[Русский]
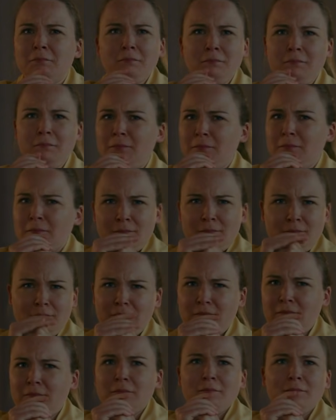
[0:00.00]
Так,
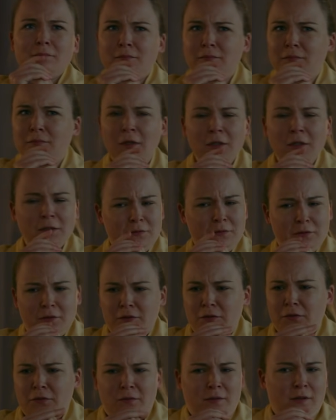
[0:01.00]
извините,
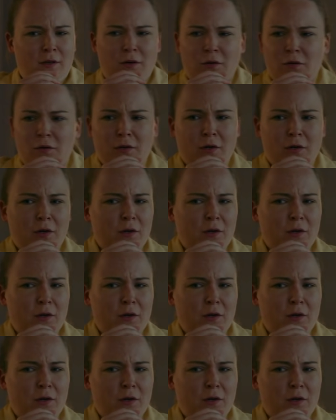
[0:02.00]
можете сказать мне вы.